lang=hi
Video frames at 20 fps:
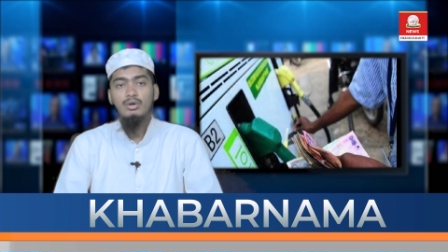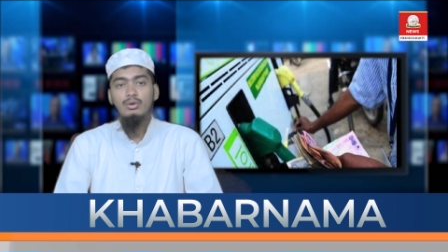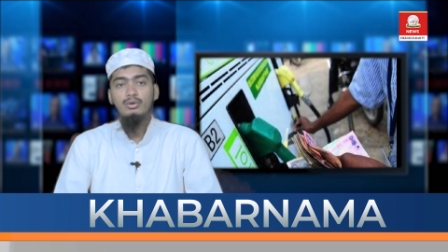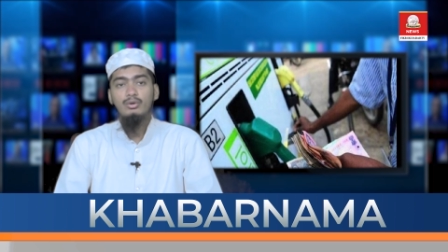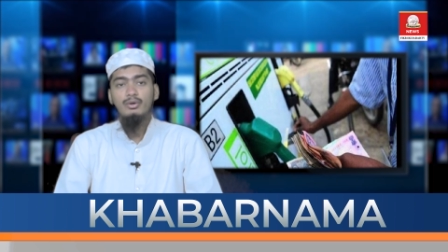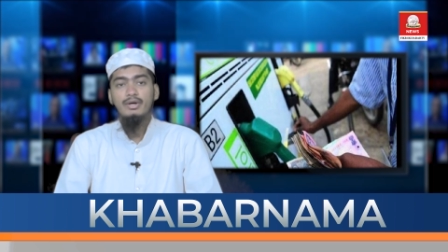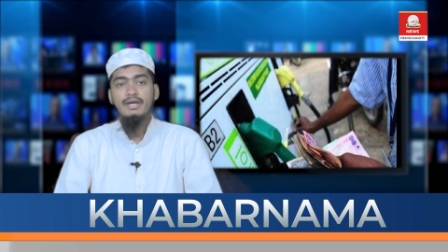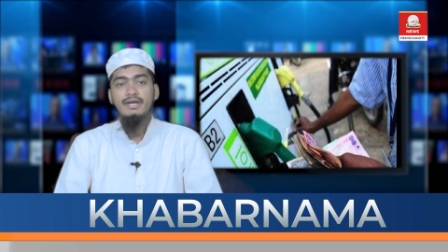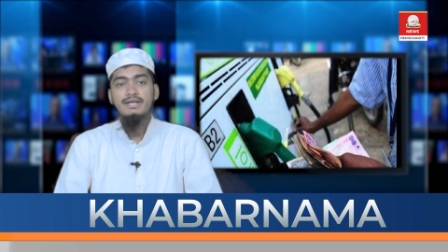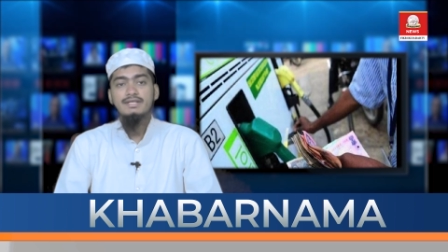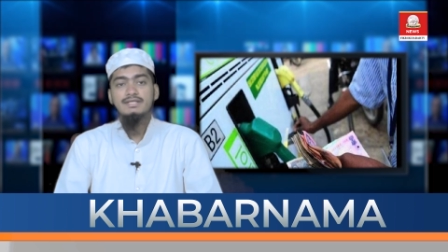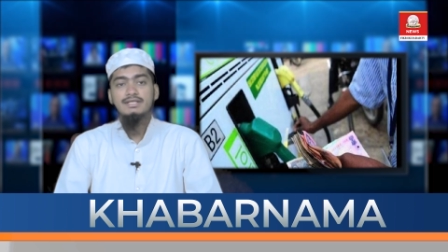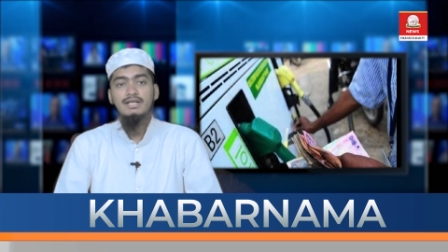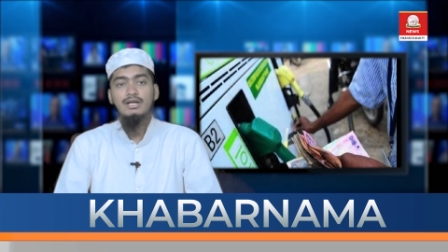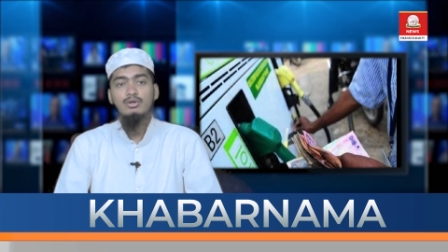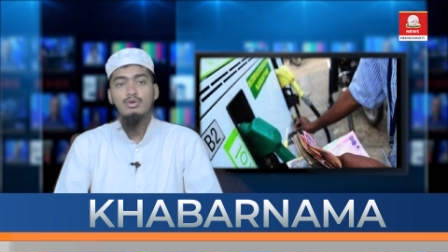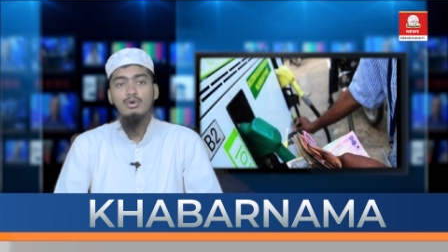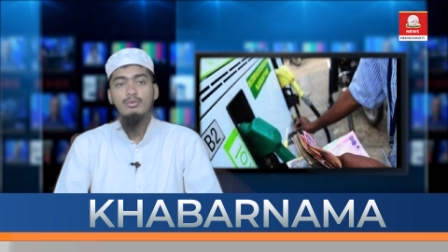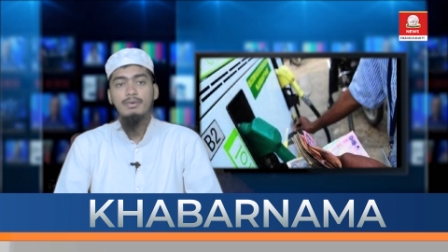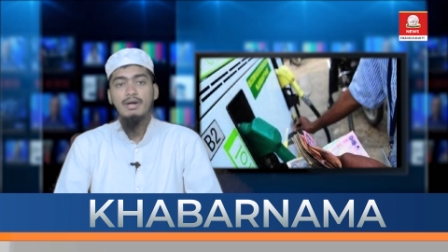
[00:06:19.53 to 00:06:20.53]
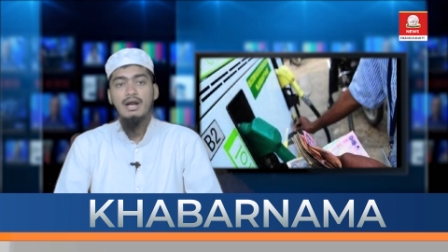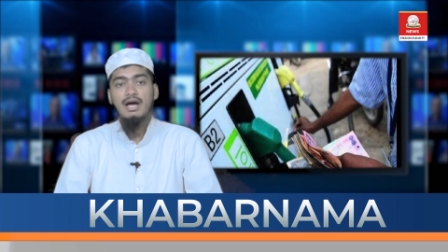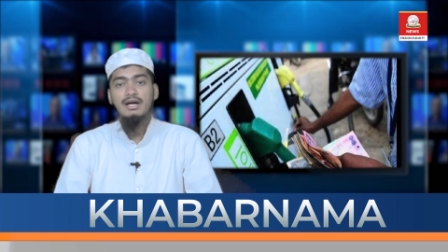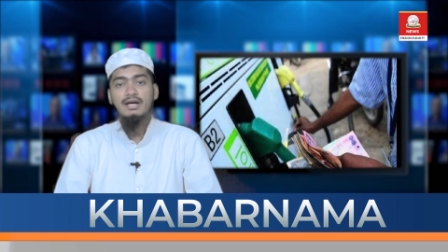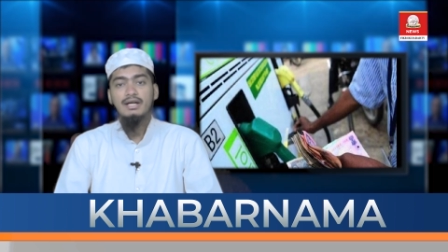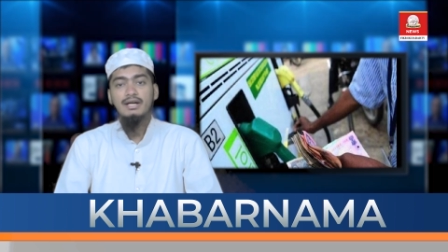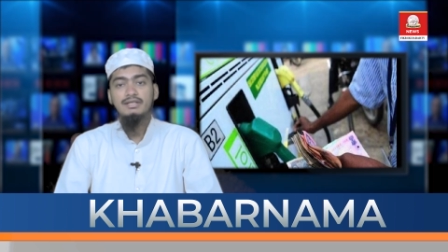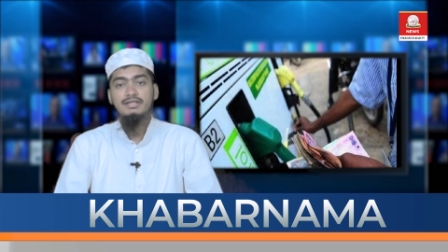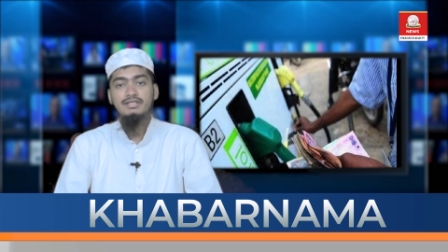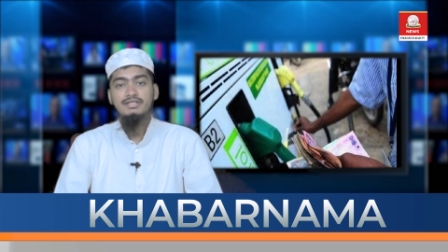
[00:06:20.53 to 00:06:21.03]
उन्होंने सड़कों पर
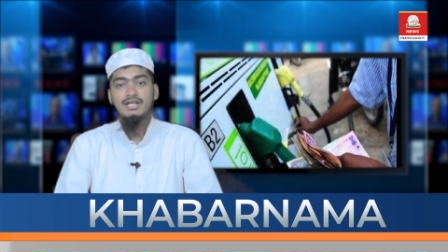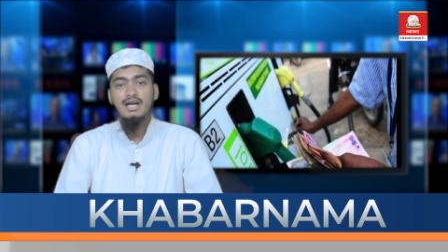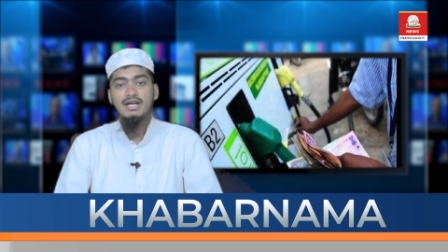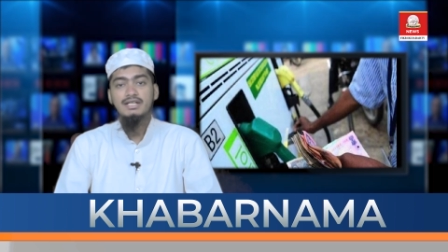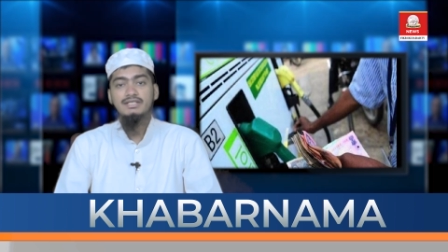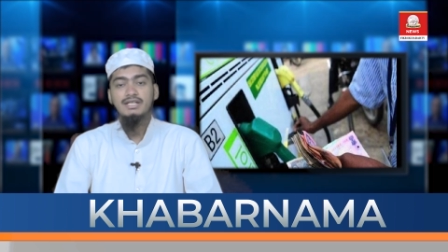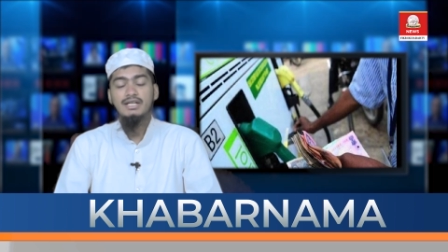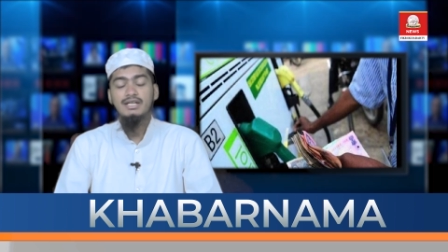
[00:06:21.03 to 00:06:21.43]
आकर एहतजाज